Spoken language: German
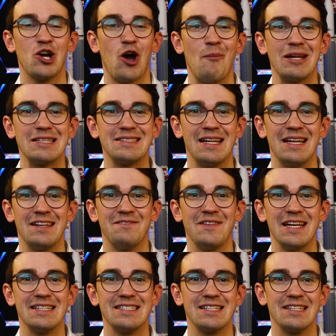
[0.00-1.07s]
kommerziell
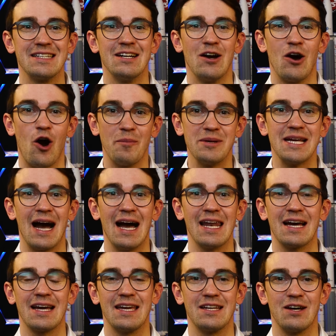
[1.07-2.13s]
entwickelte
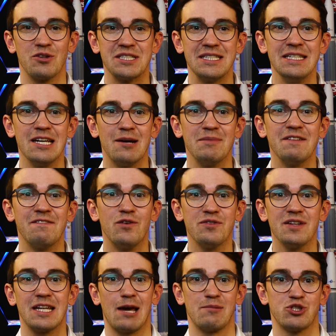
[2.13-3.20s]
Orbitalrakete aus China mit
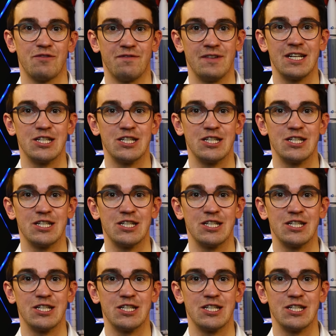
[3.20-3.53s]
Flüssigtreibstoffen